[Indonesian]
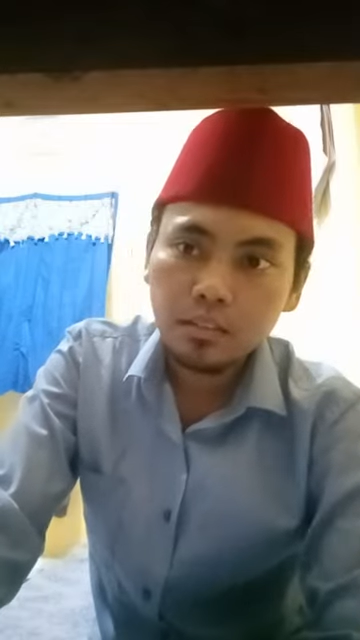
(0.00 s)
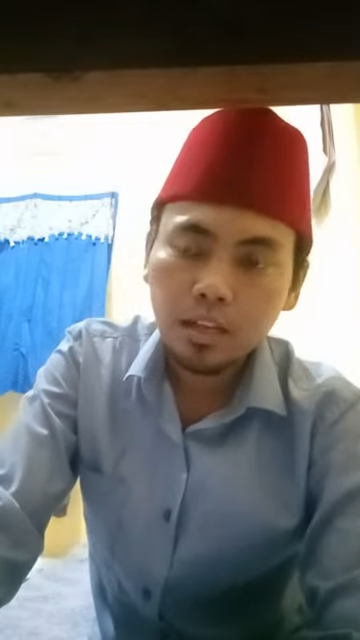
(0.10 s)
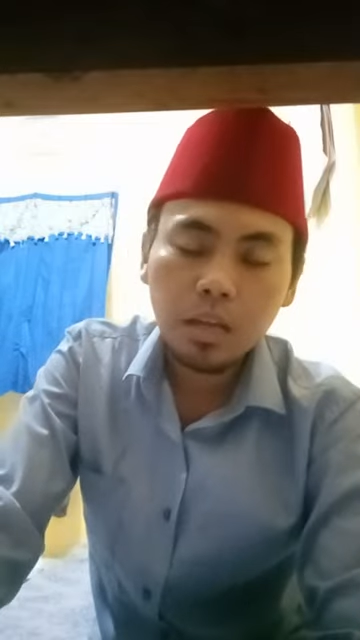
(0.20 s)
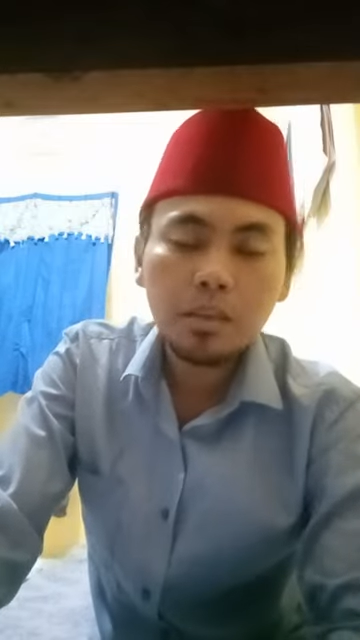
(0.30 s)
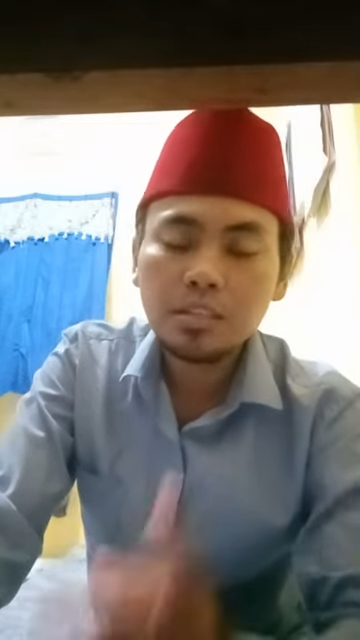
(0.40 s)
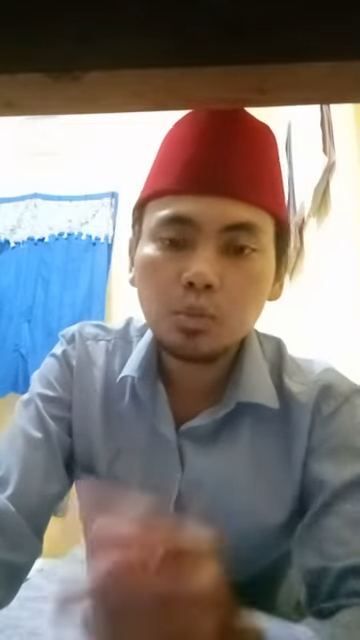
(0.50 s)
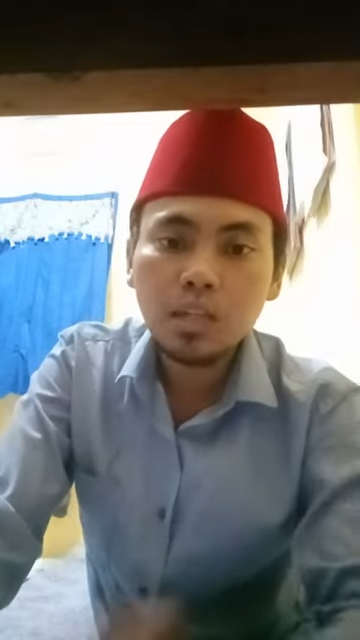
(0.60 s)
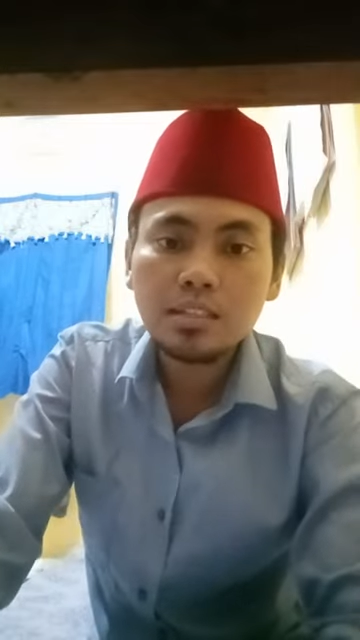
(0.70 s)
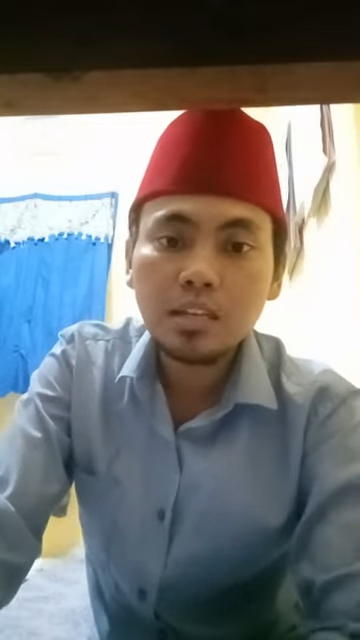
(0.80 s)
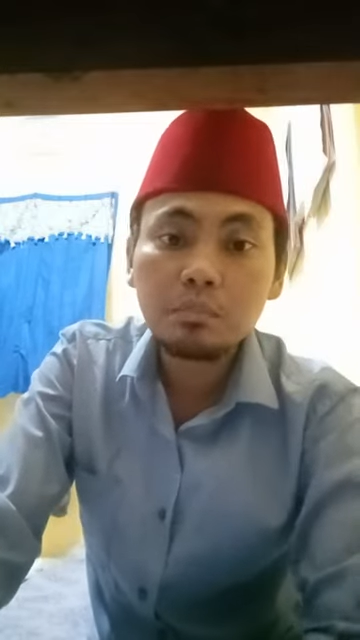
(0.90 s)
anggaplah sebut
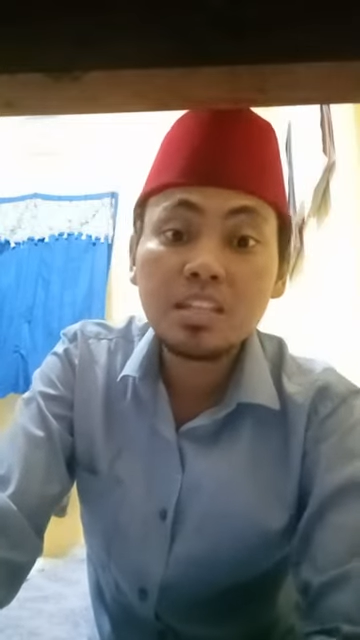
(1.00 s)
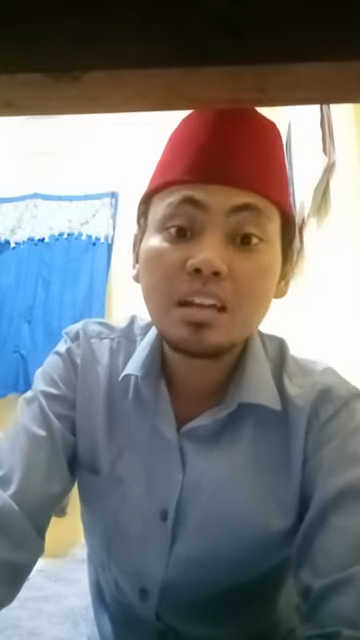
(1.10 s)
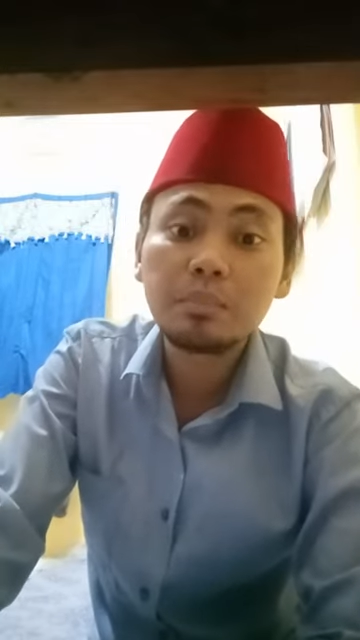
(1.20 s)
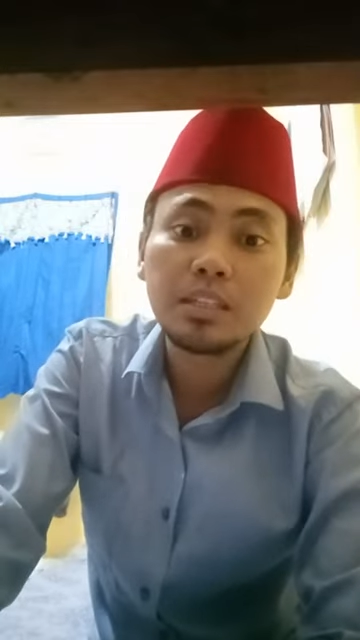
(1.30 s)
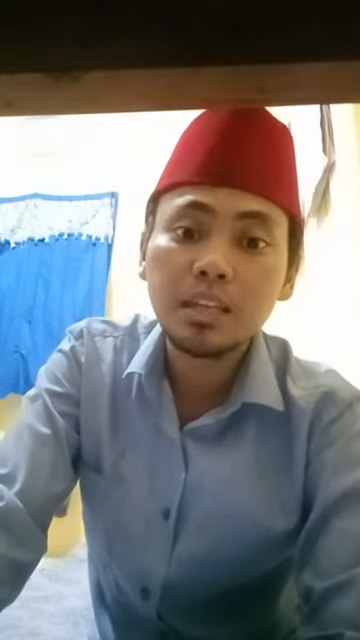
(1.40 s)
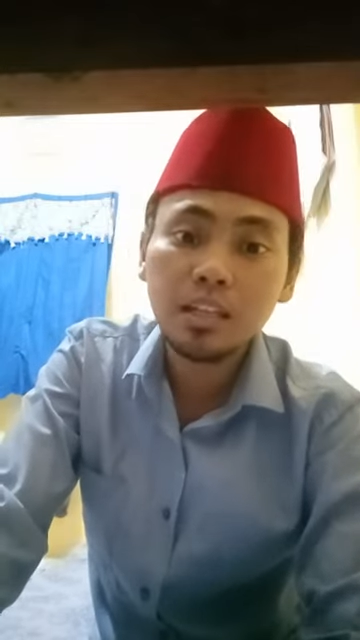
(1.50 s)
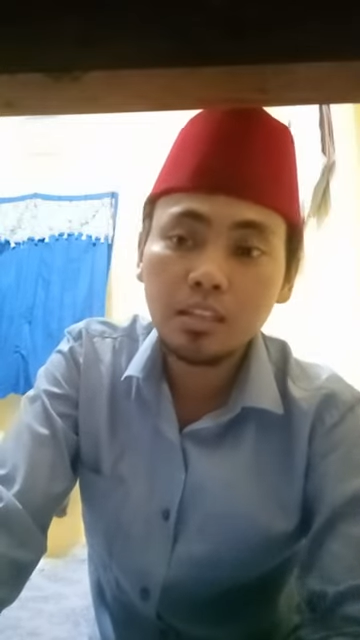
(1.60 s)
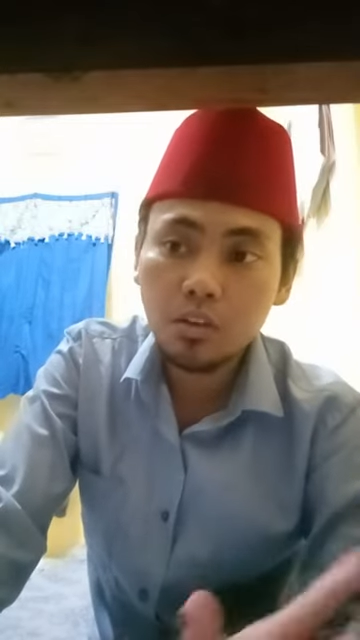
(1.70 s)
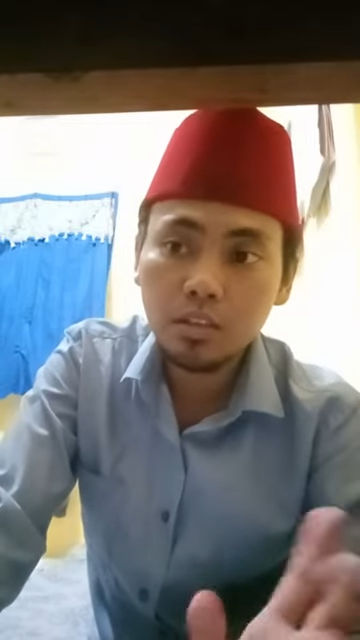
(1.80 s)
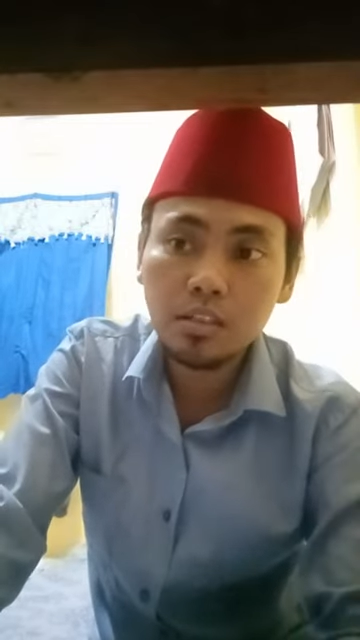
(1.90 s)
Hasan bin Thabit ya, nanti
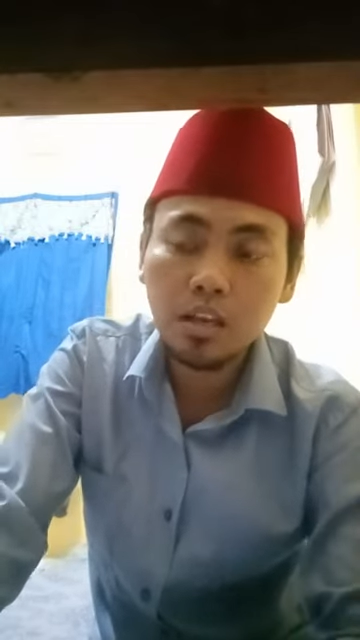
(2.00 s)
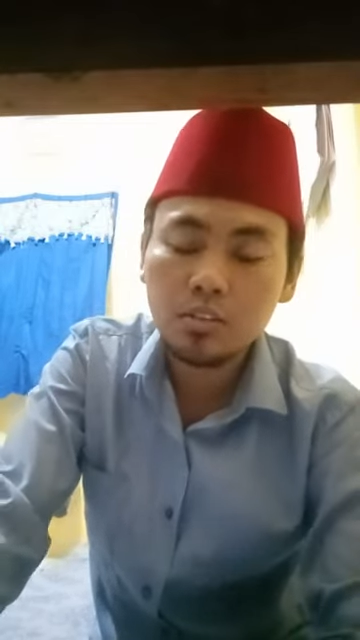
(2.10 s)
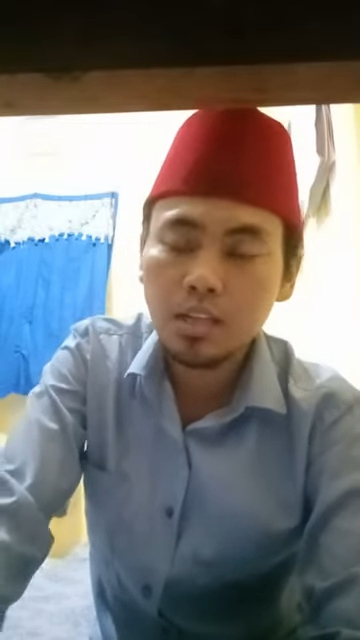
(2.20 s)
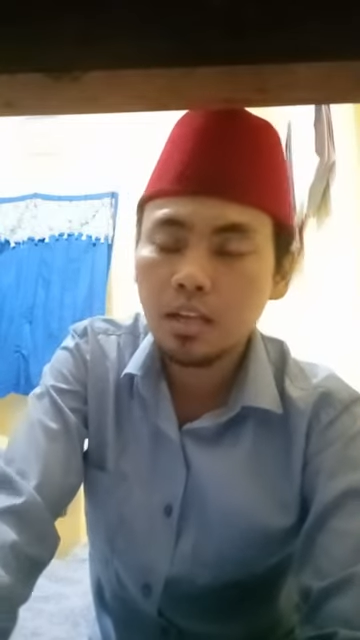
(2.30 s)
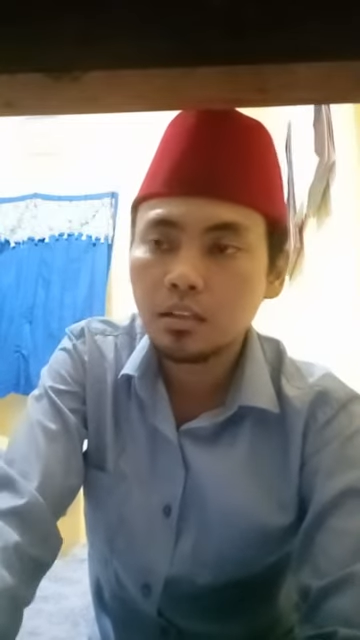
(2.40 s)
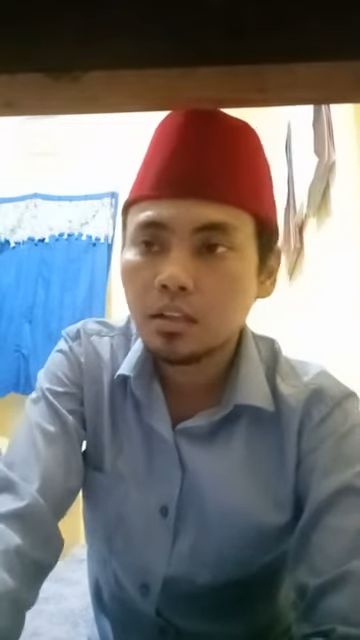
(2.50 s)
koreksi kalau salah.